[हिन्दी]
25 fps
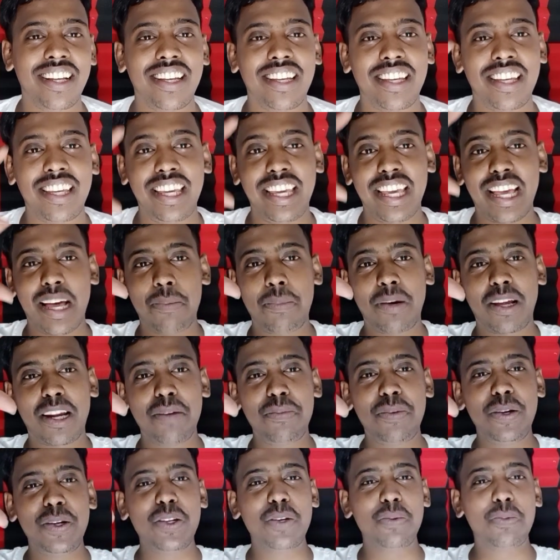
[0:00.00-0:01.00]
कि हमारा
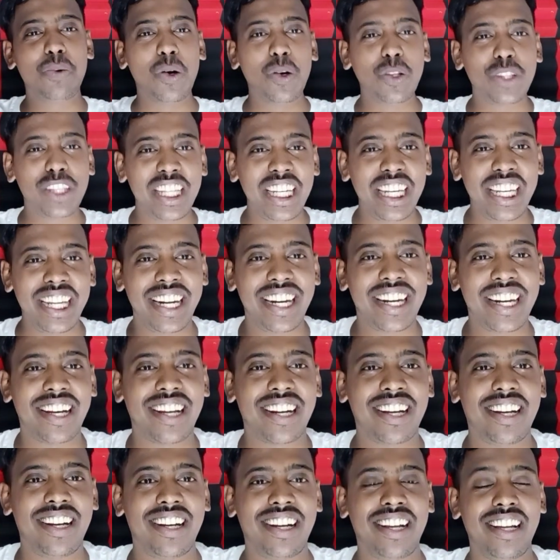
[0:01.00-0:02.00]
वीडियो बहुत ही लेट आ
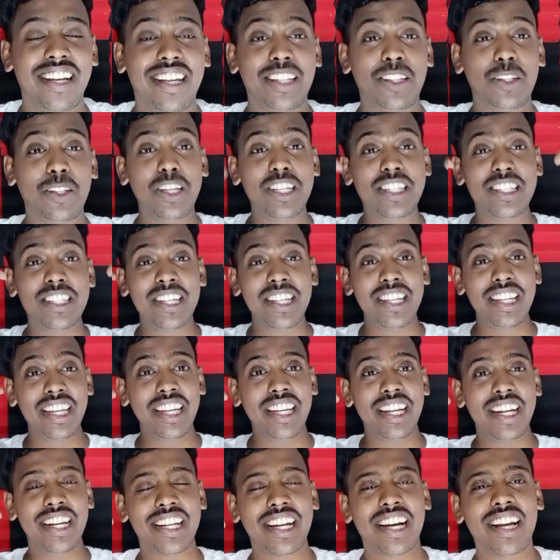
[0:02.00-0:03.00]
रहा है तो इसीलिए
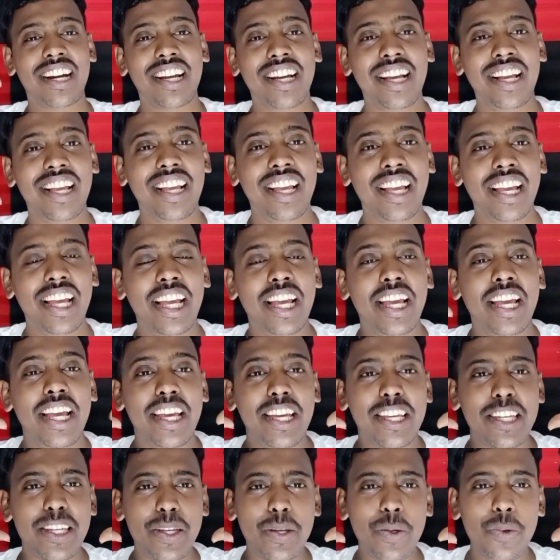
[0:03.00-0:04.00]
लेट आ रहा है
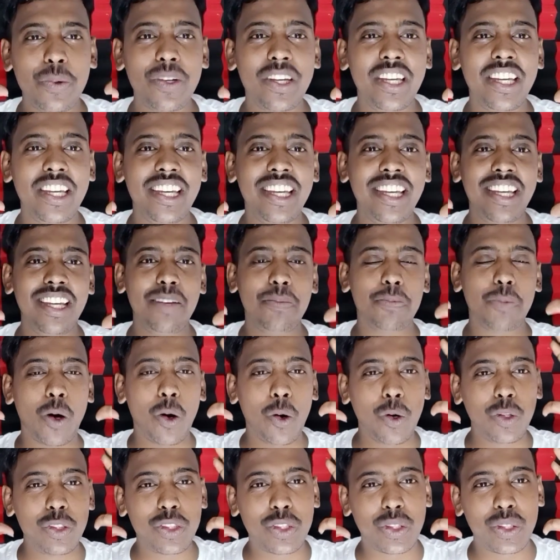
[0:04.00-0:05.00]
क्योंकि
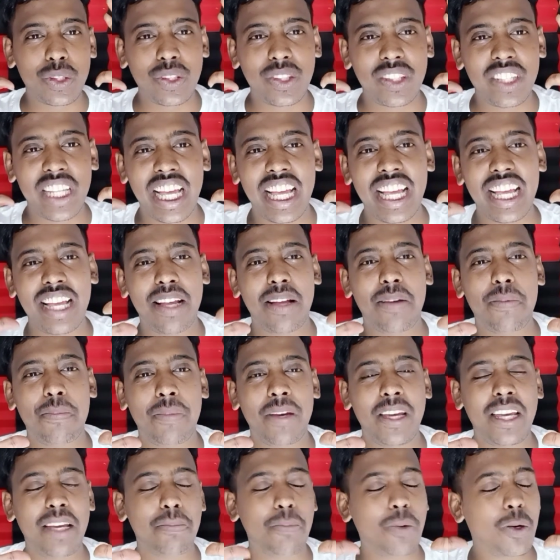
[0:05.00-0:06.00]
बहुत
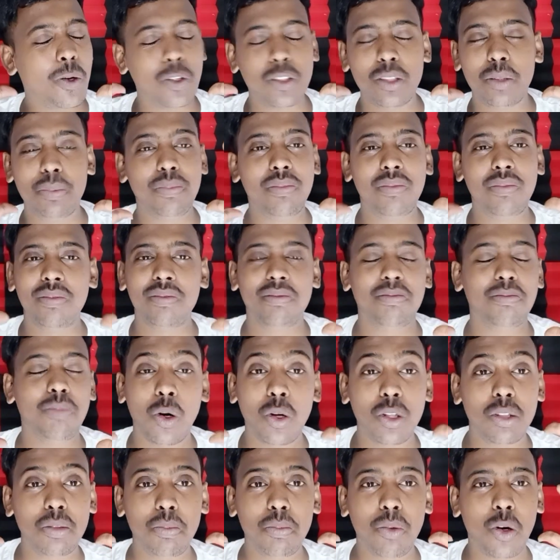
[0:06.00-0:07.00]
मैं बहुत
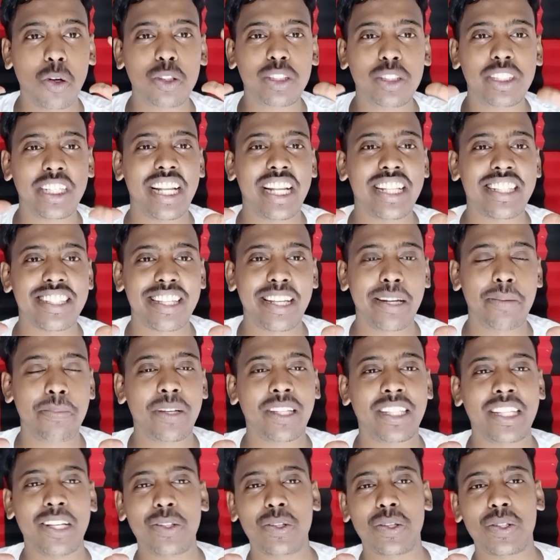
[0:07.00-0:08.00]
बहुत बहुत टेंशन में
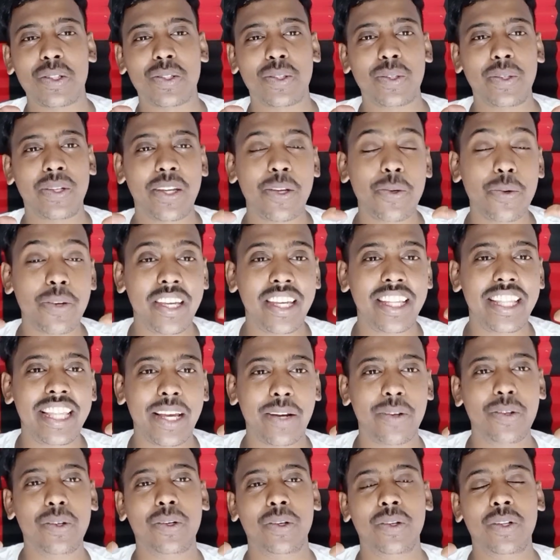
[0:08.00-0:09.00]
था दोस्तों क्योंकि
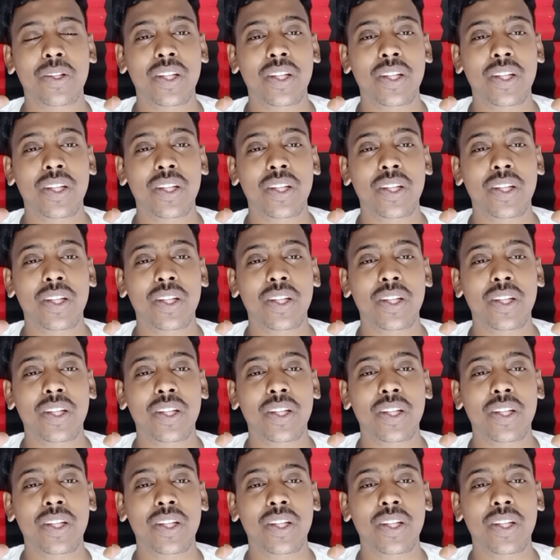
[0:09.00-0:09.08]
देखो